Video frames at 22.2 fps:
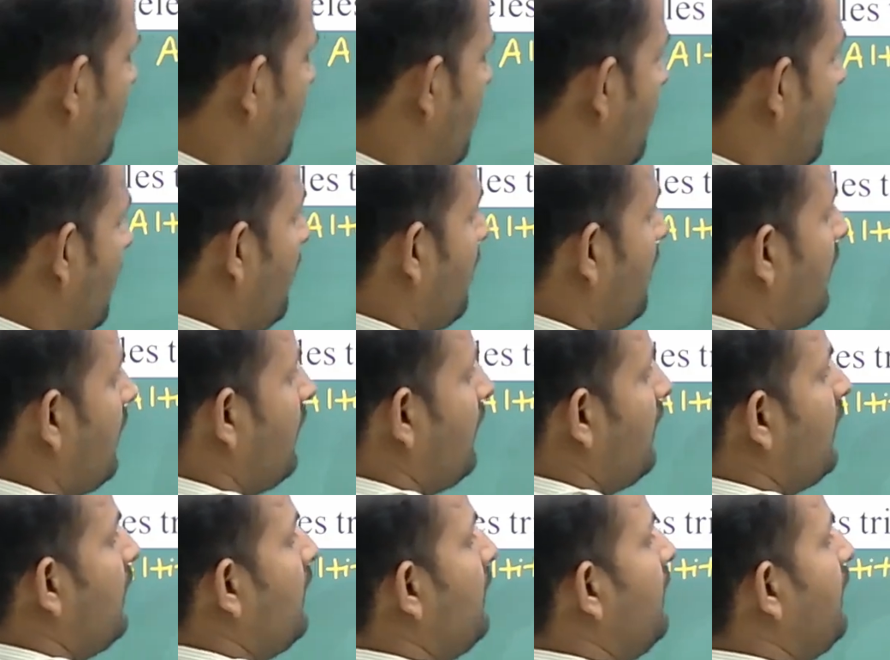ना
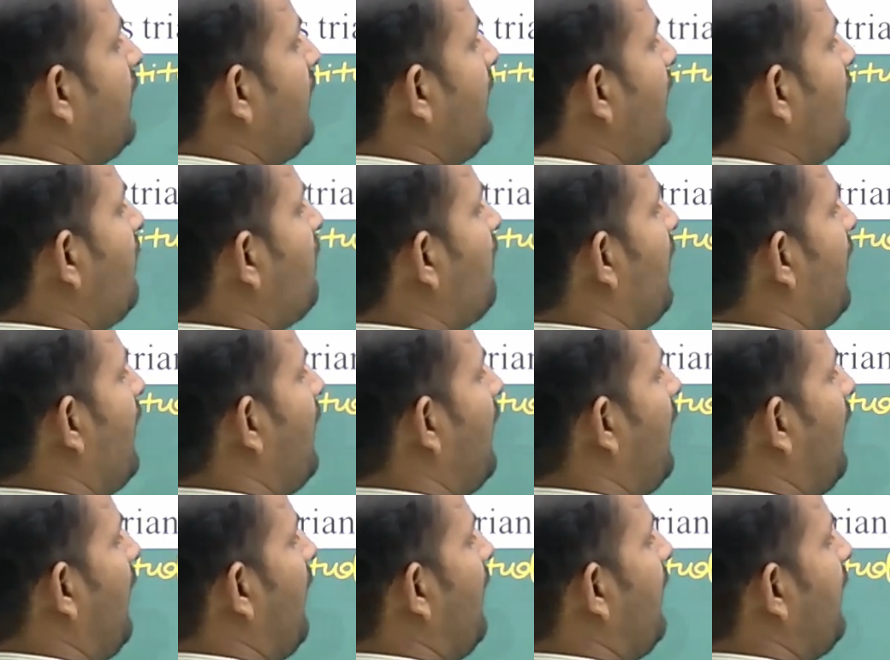ये वाला
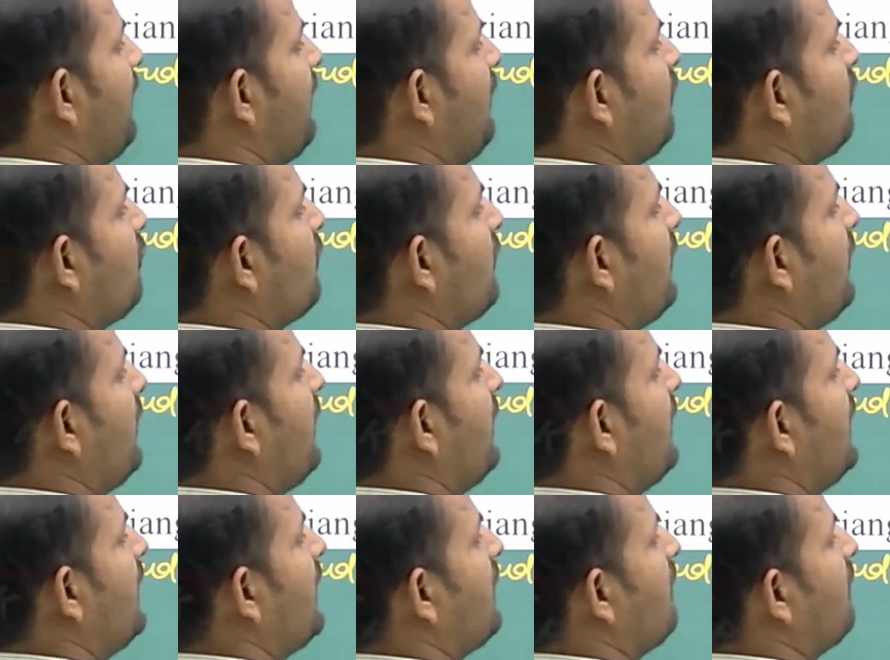इसके
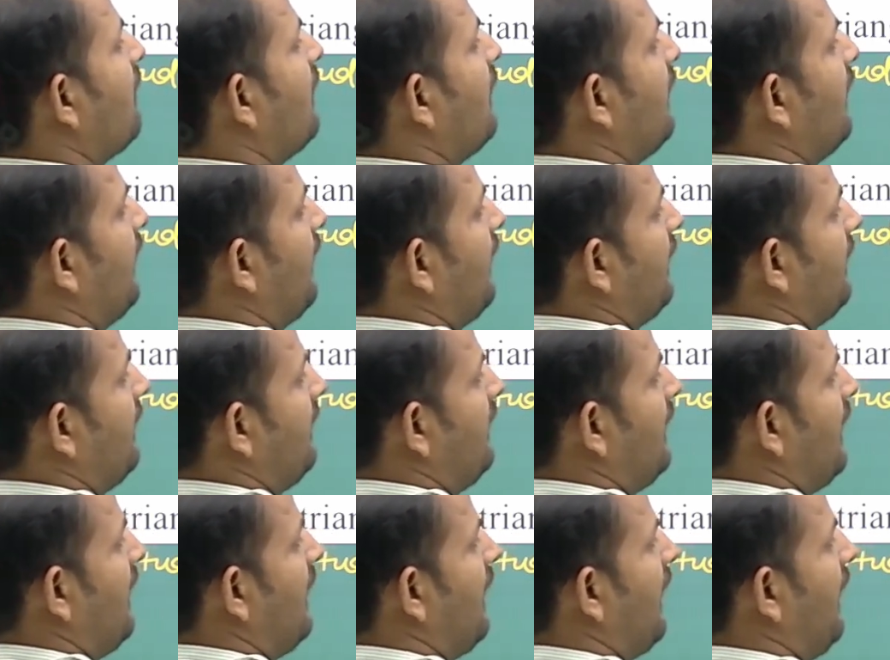इक्वल है
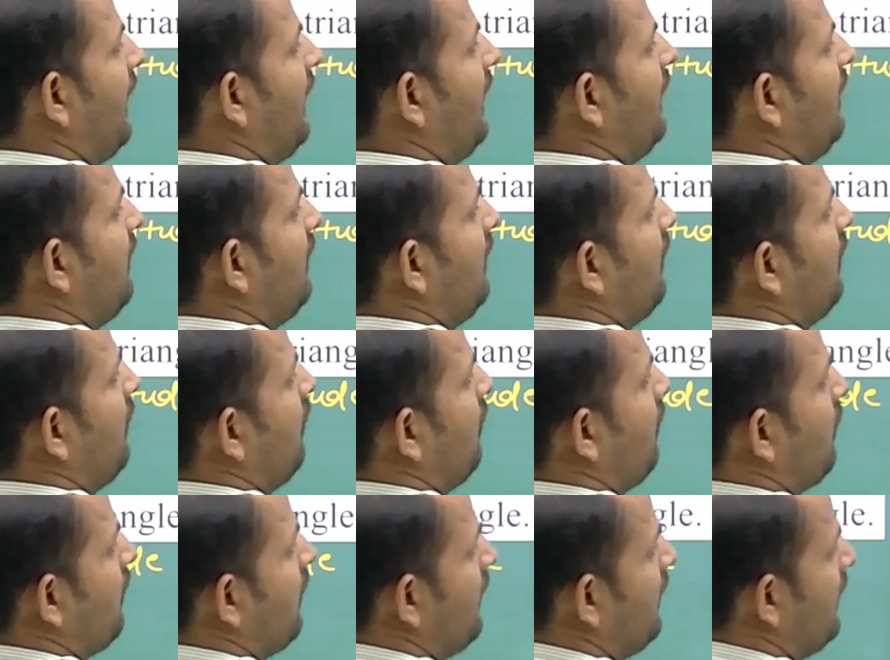ये लाइन
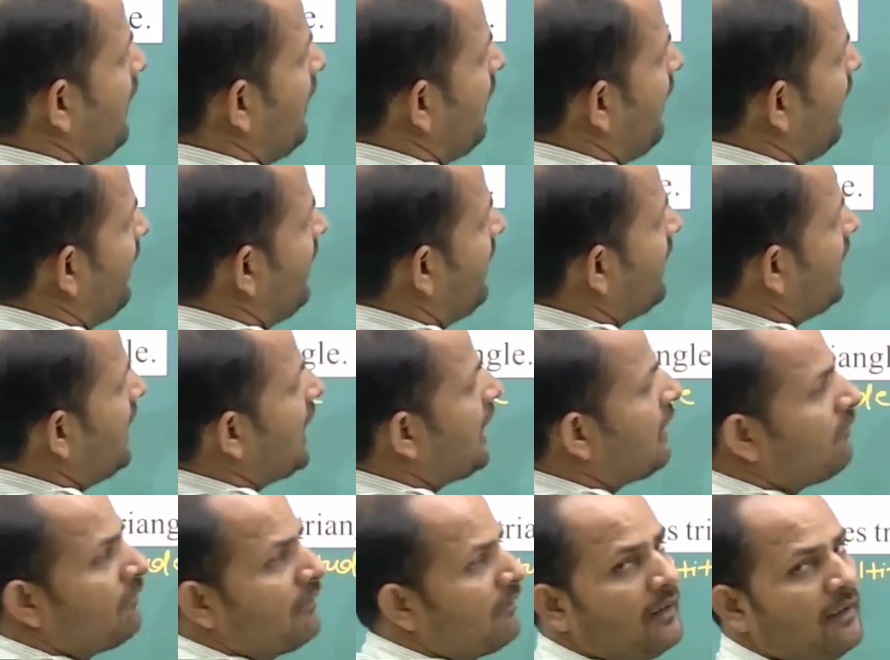और ये लाइन
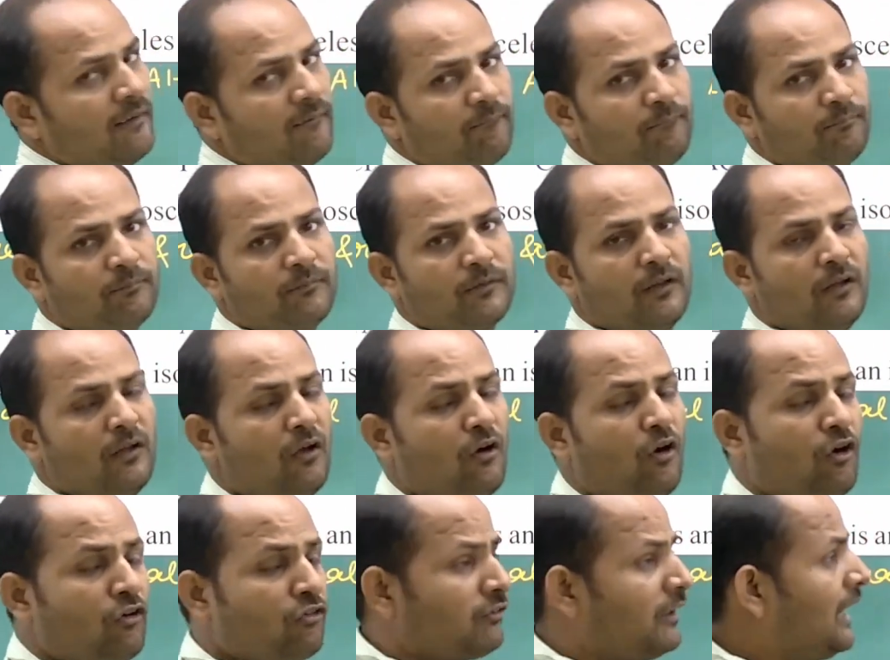इक्वल है और
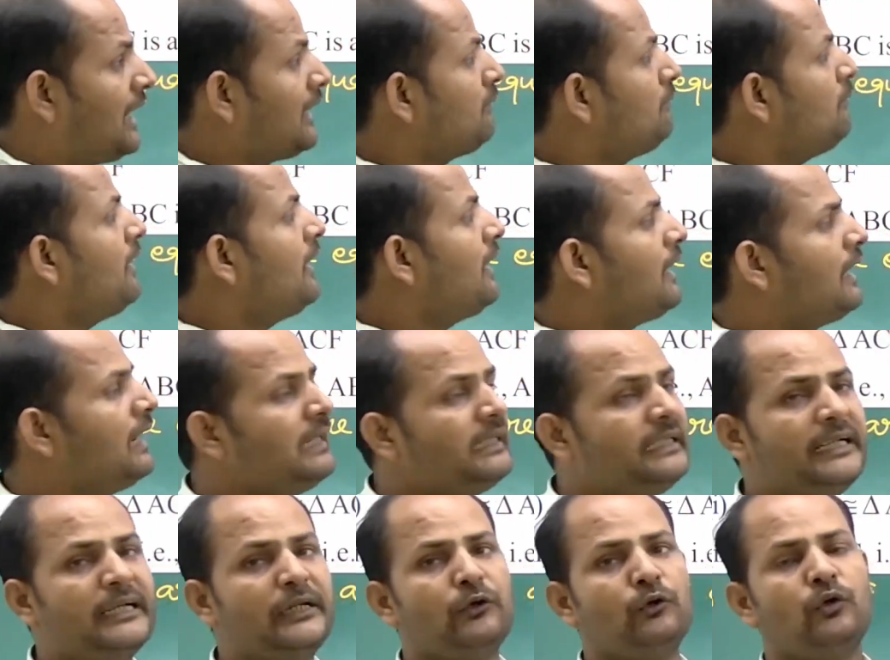साथ में
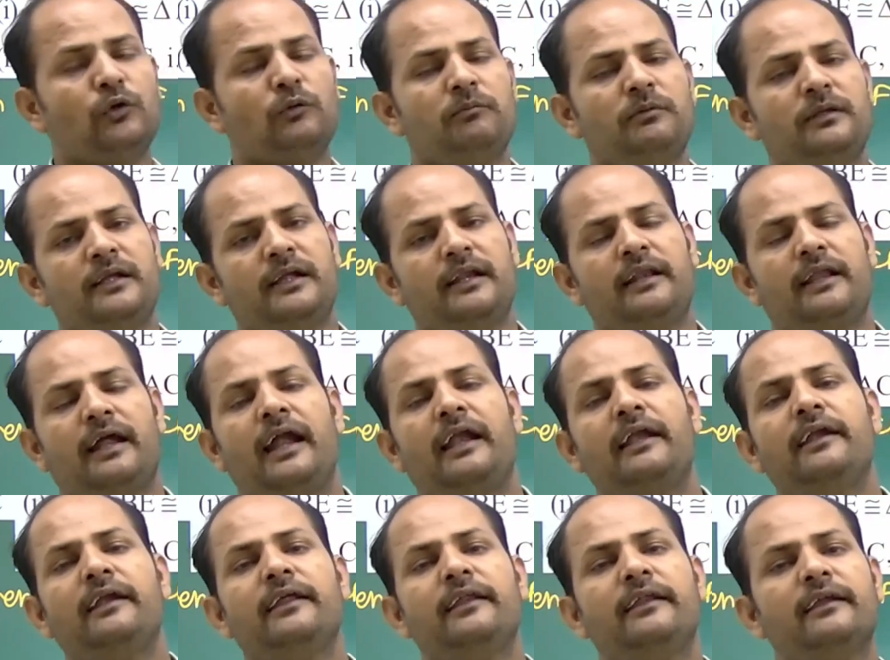एल्टीट्यूड भी है 90
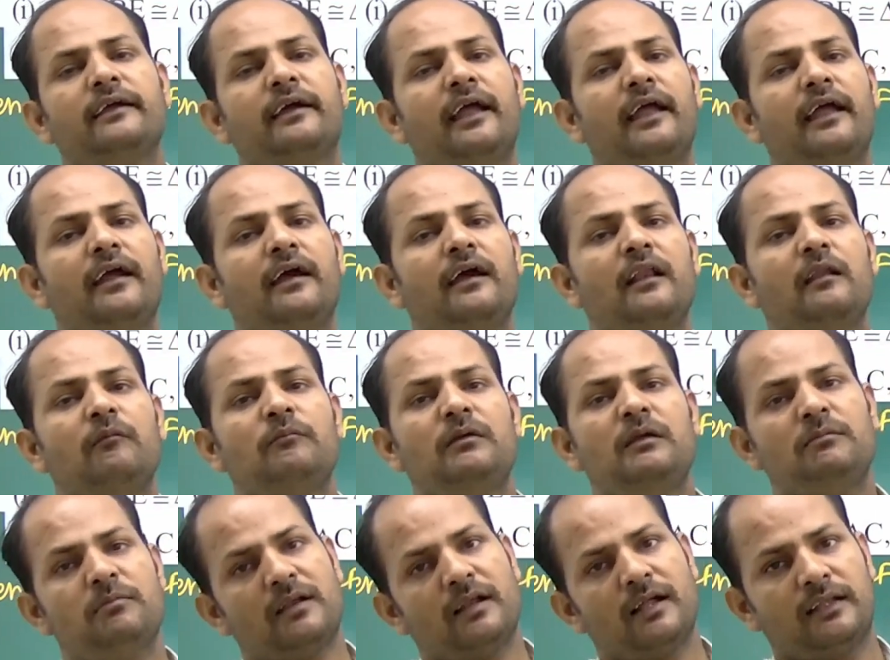डिग्री का एंगल भी
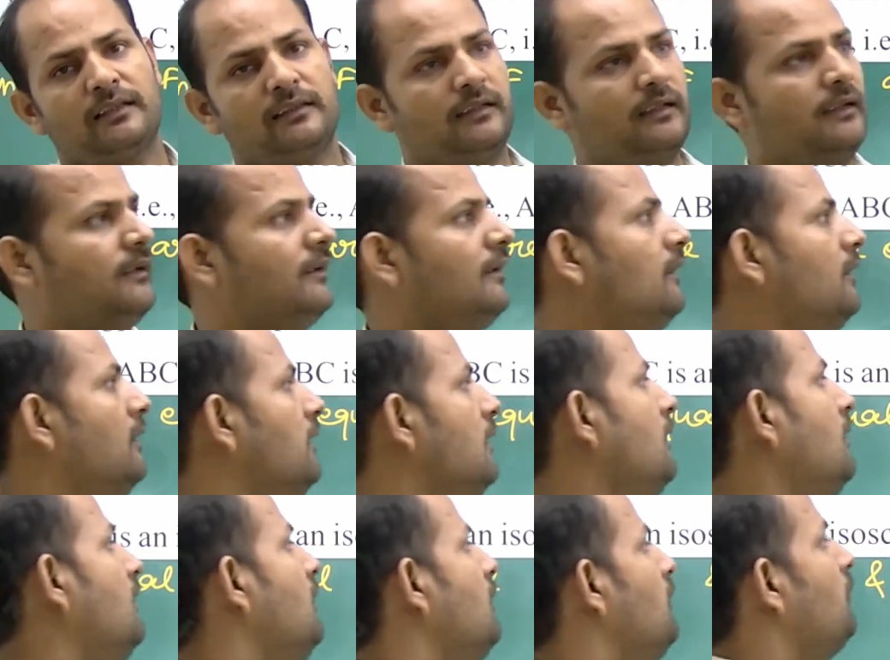बनाते हैं
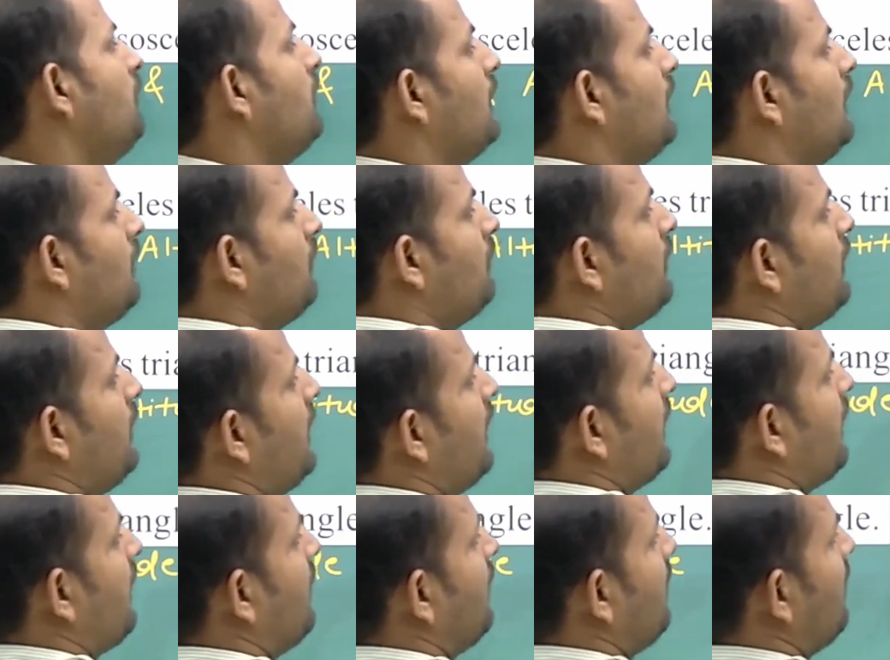मतलब ये
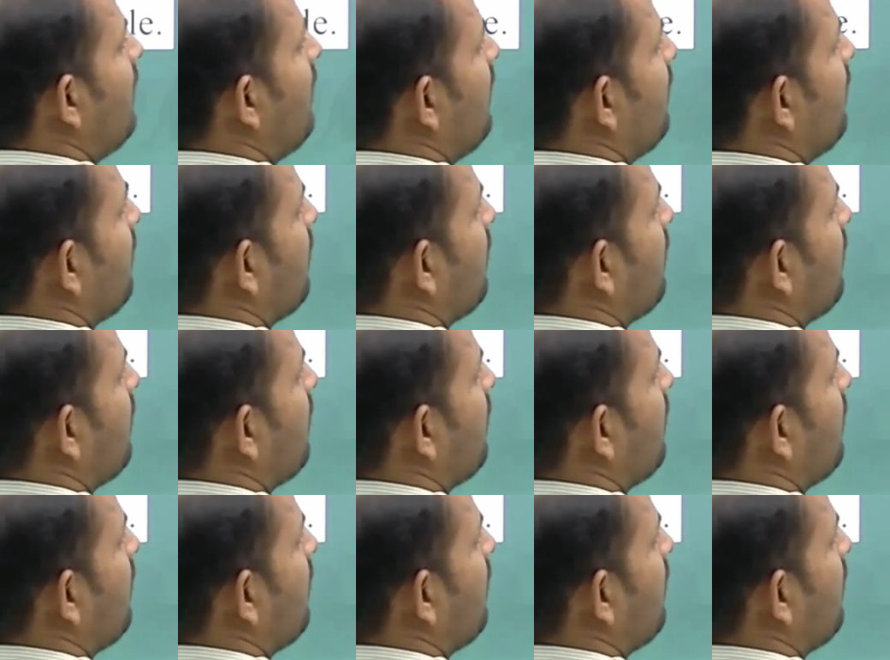एंगल